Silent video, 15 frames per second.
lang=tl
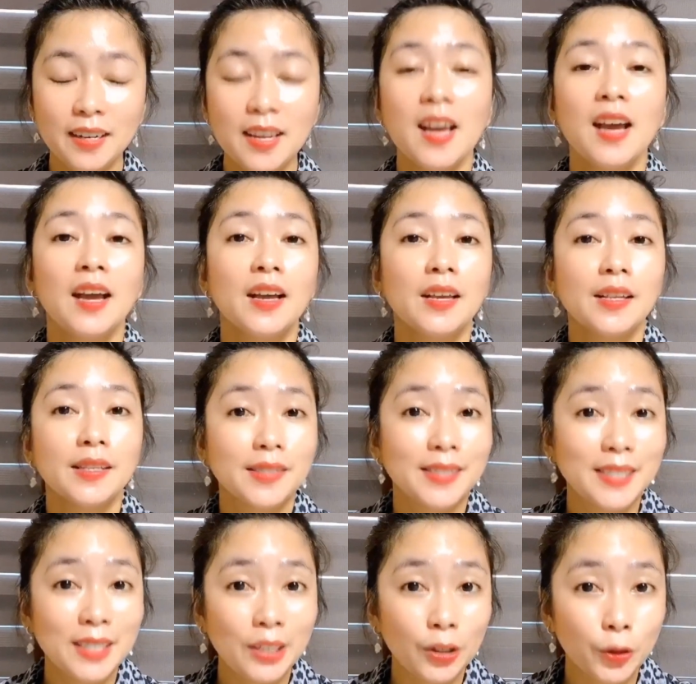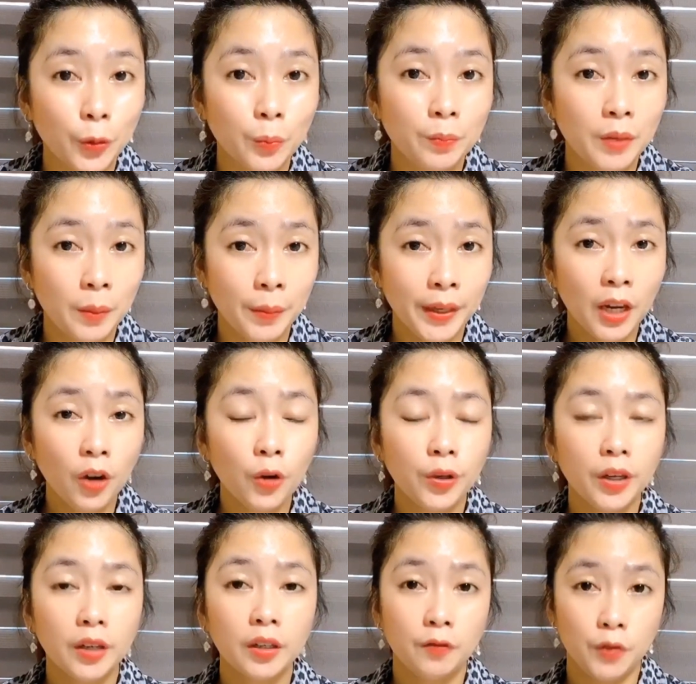Serum. Bibigyan ko ng
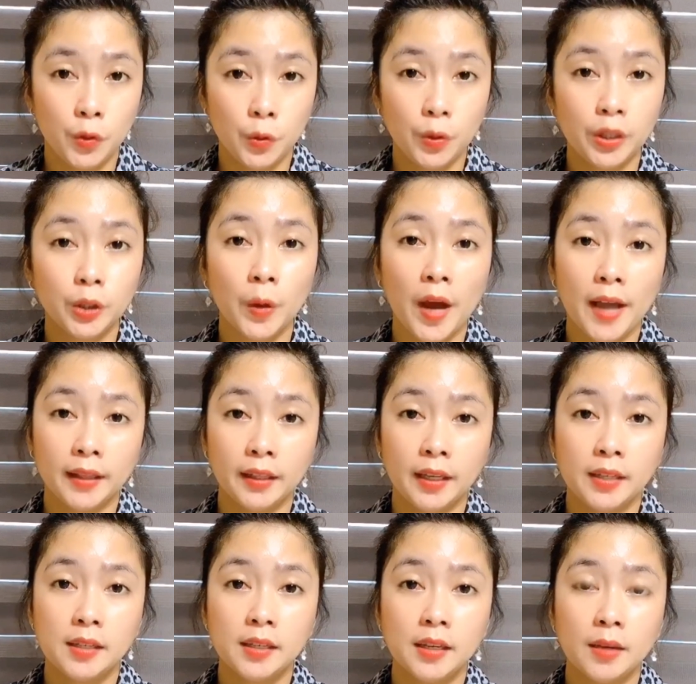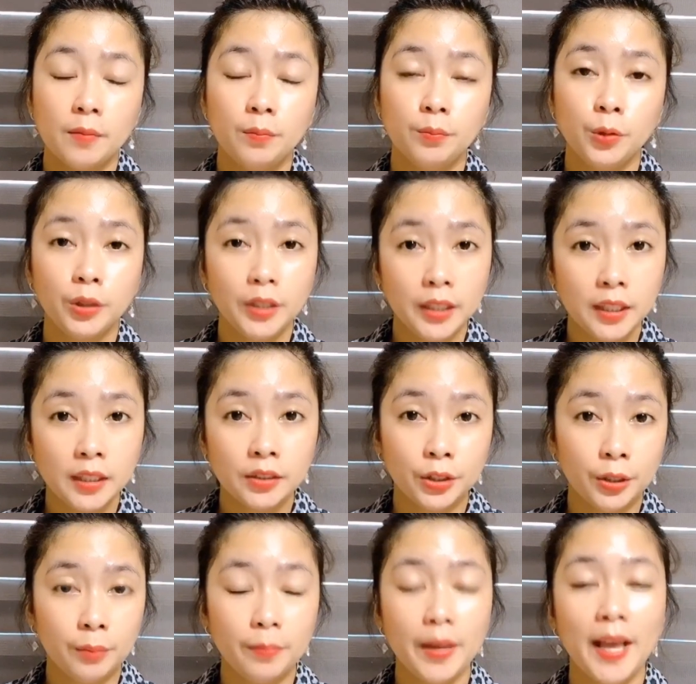review itong ating Beauty Derm
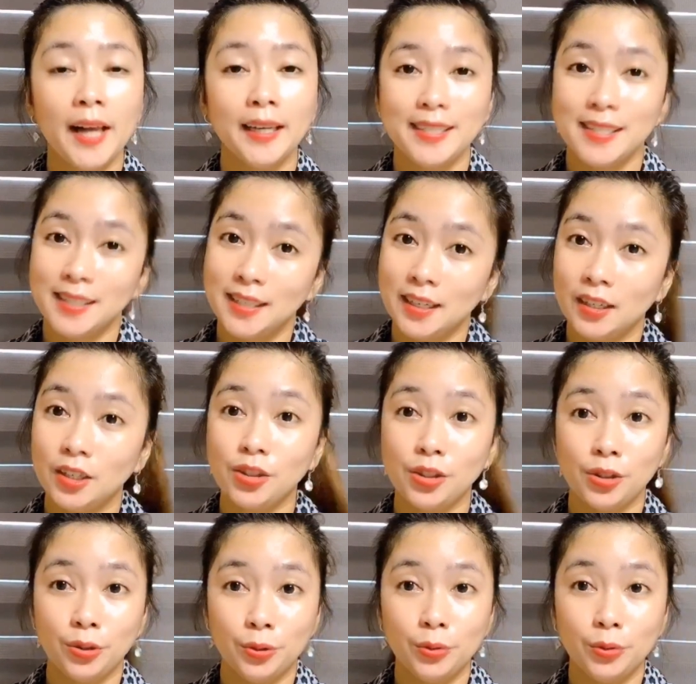Elixir Serum.